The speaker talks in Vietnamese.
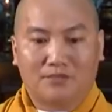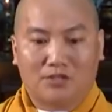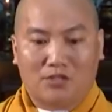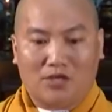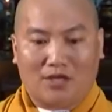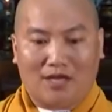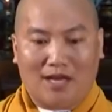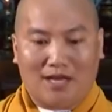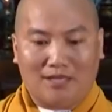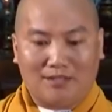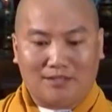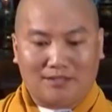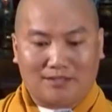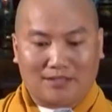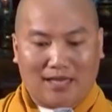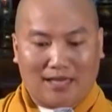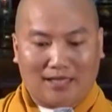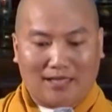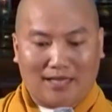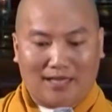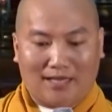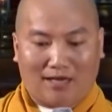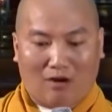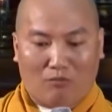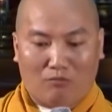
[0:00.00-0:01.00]
Cho nên cách
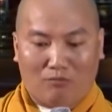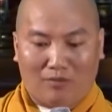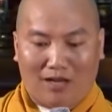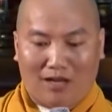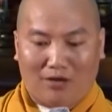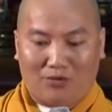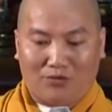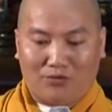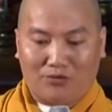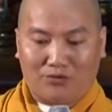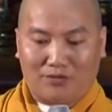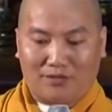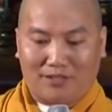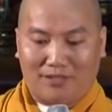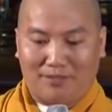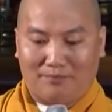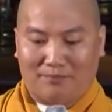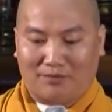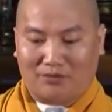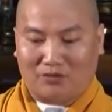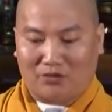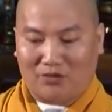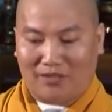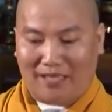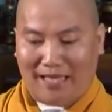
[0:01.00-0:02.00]
đây không lâu, khi
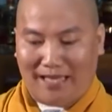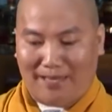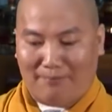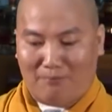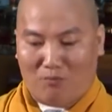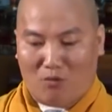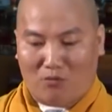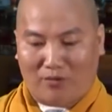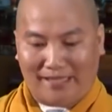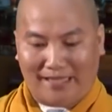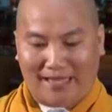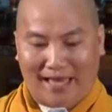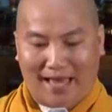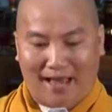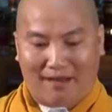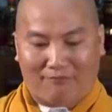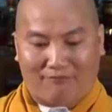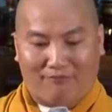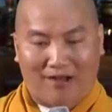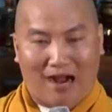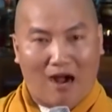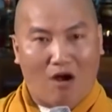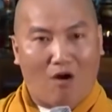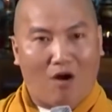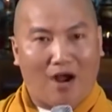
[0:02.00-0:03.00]
mà tôi nghe một cái nhà
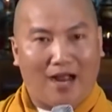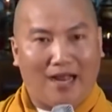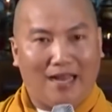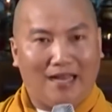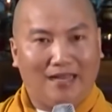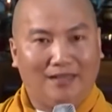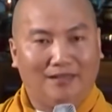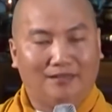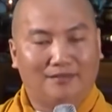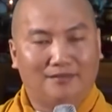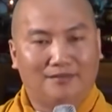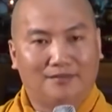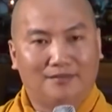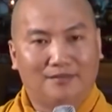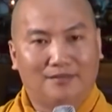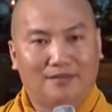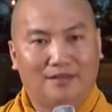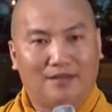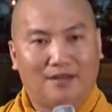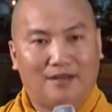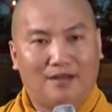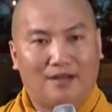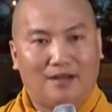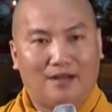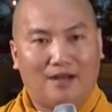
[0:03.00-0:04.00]
văn hóa
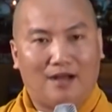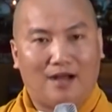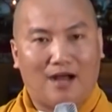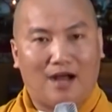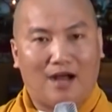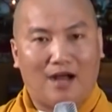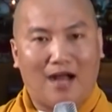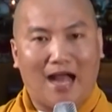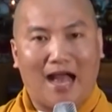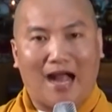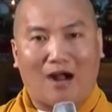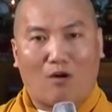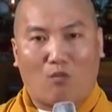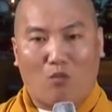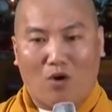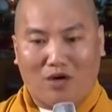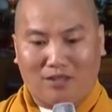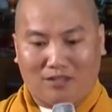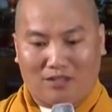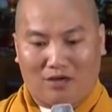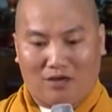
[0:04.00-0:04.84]
ở Hàn Quốc